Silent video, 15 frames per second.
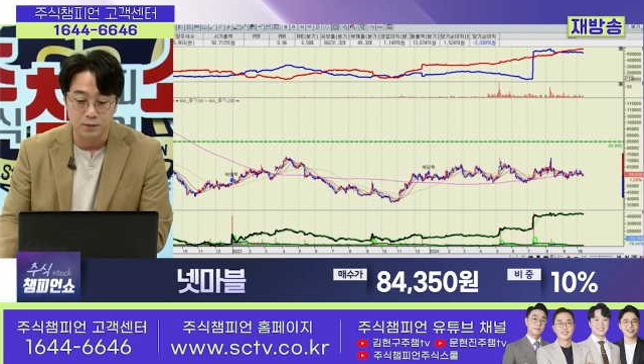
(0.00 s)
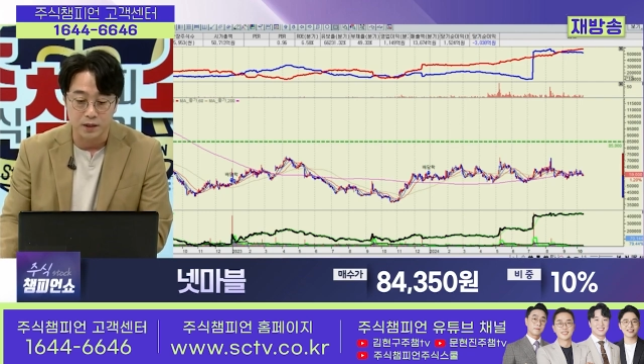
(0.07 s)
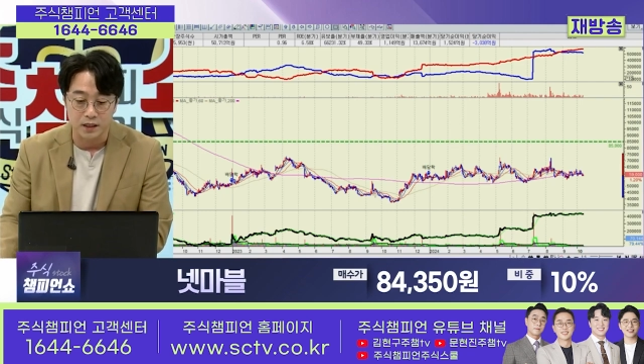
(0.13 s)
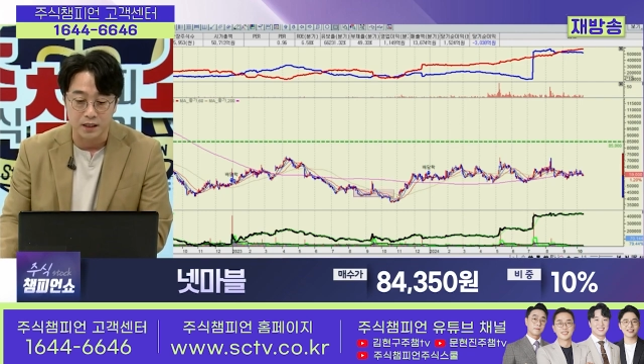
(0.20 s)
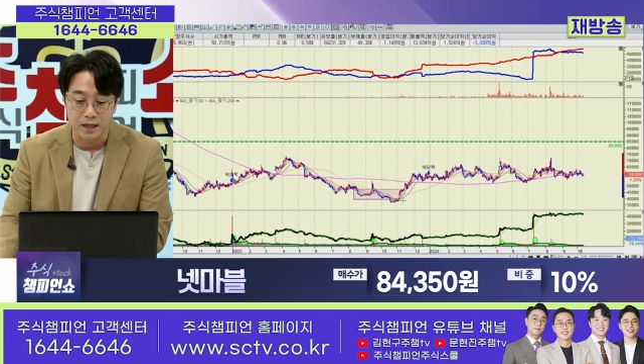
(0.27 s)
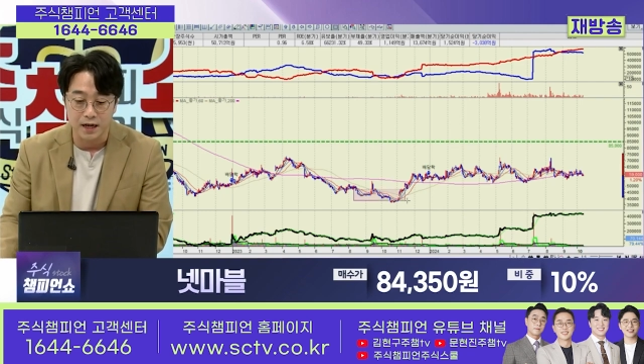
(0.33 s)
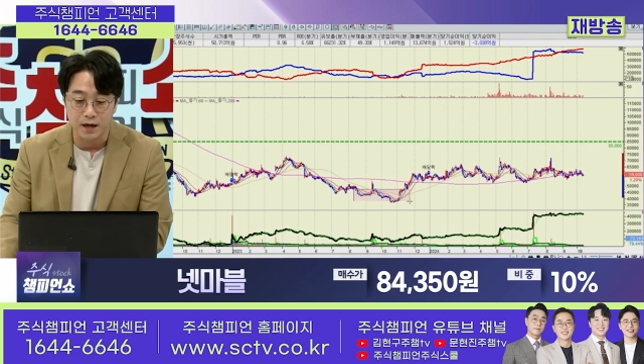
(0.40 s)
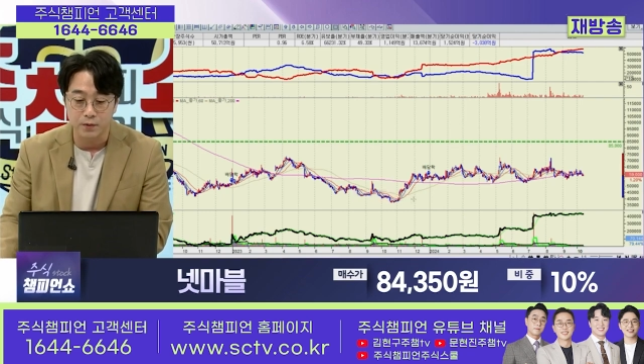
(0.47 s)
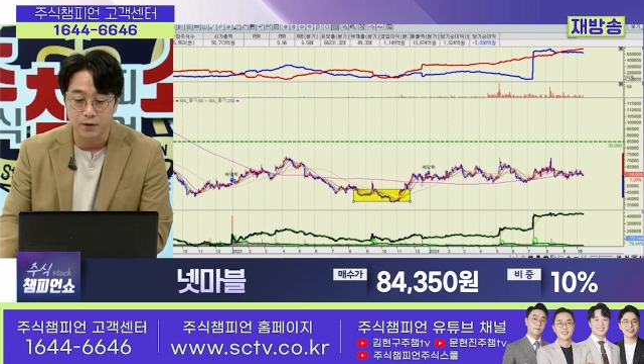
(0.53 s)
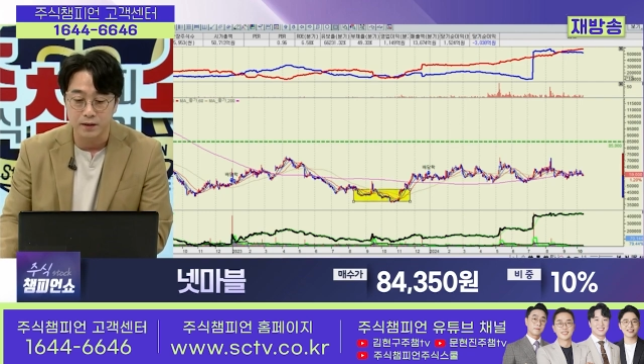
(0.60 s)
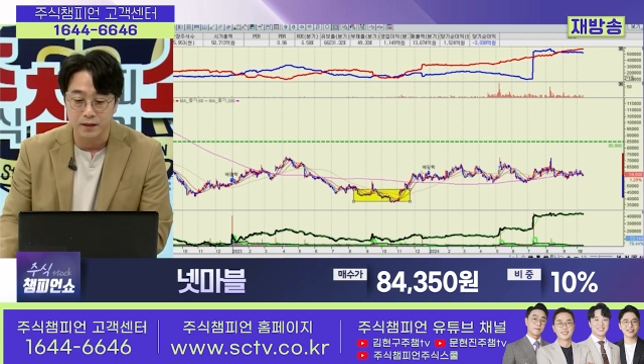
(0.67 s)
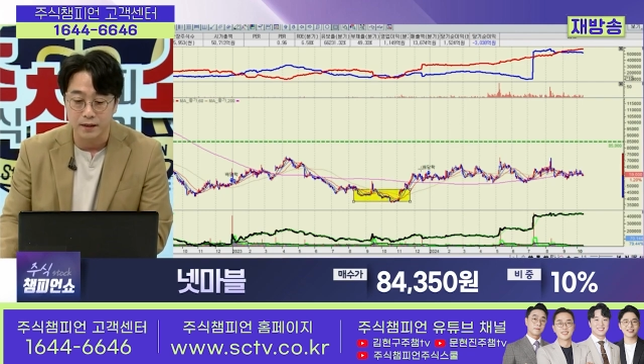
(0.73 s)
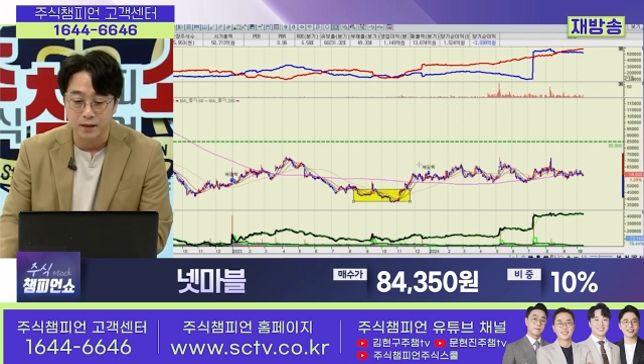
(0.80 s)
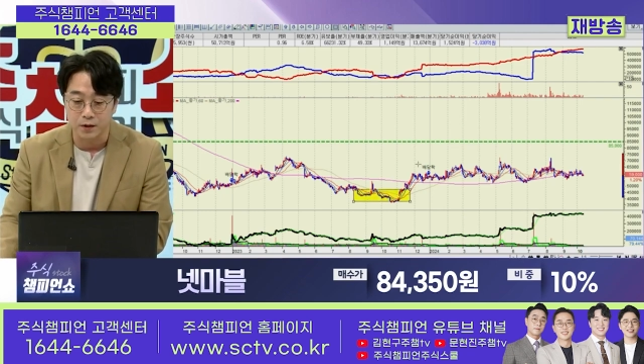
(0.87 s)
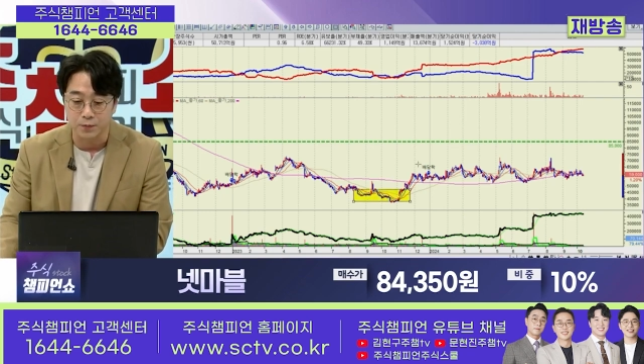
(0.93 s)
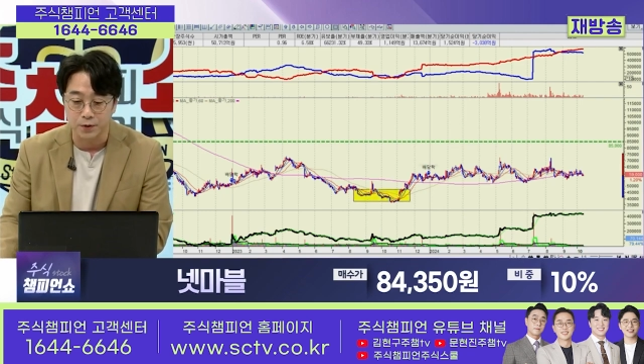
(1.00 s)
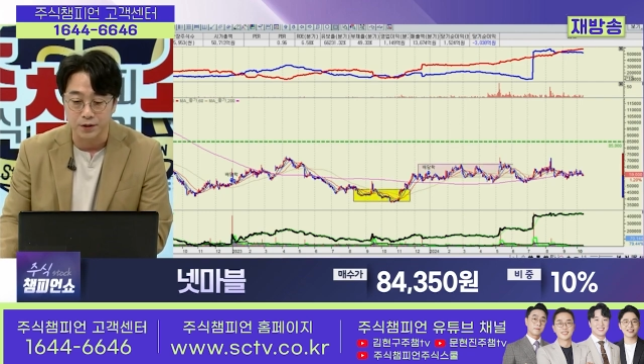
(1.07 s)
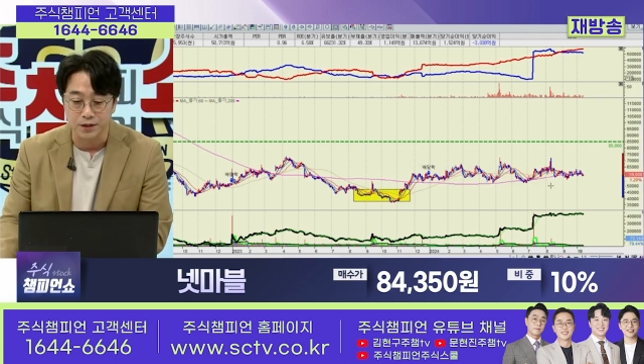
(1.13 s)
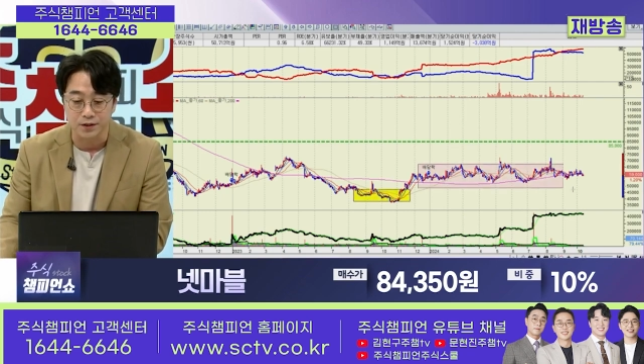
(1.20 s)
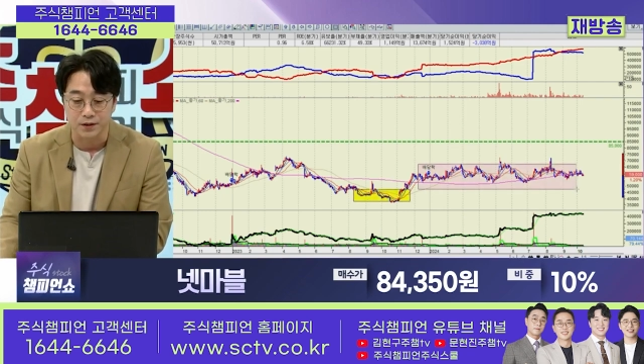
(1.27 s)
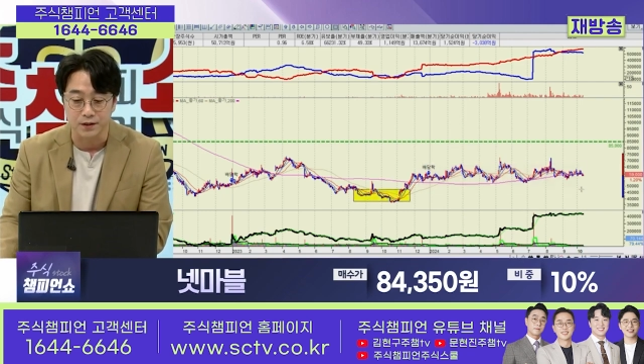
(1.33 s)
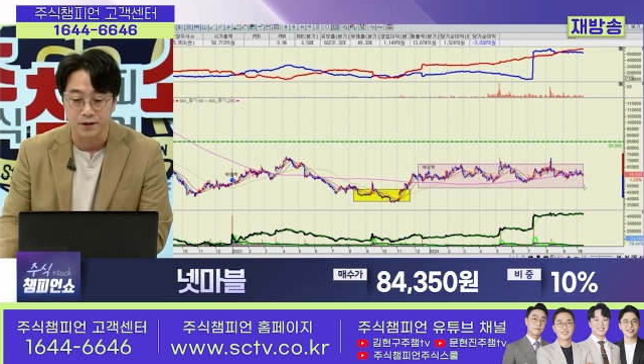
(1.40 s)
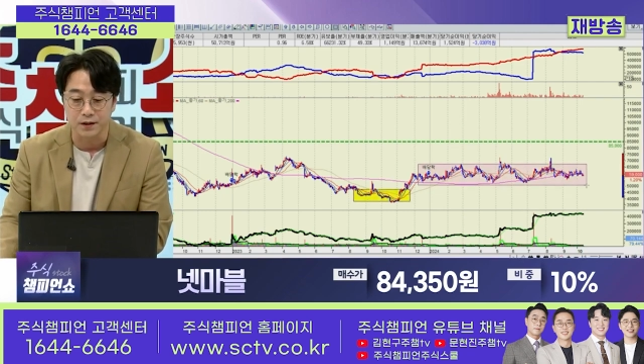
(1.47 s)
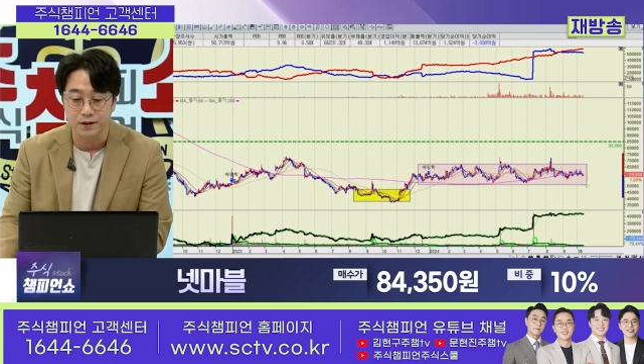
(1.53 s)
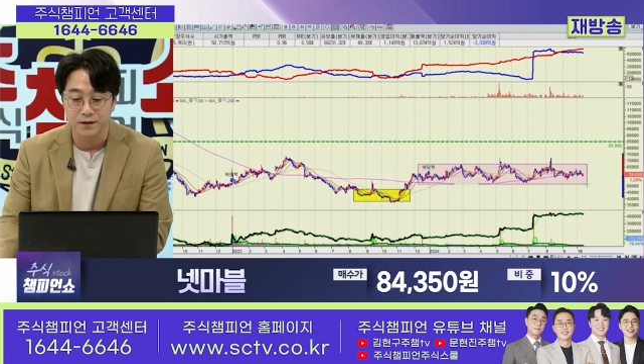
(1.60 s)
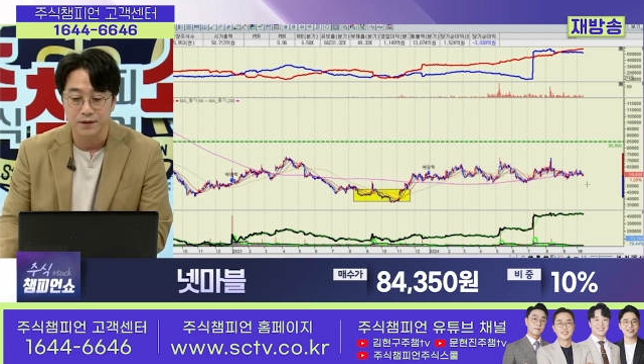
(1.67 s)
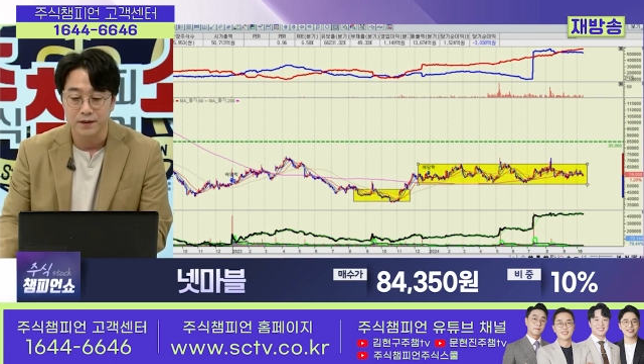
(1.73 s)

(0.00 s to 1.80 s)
지나가고 있는 단계로 보여지거든요.